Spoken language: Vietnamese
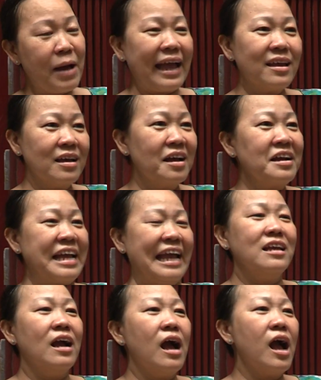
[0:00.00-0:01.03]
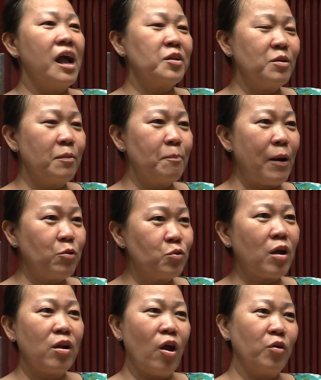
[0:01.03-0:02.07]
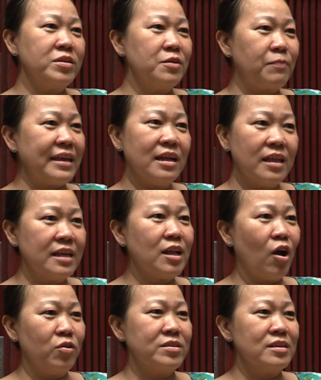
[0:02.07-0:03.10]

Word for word: mai á, gây à, bao nhiêu tội lỗi thì phải ra đi thôi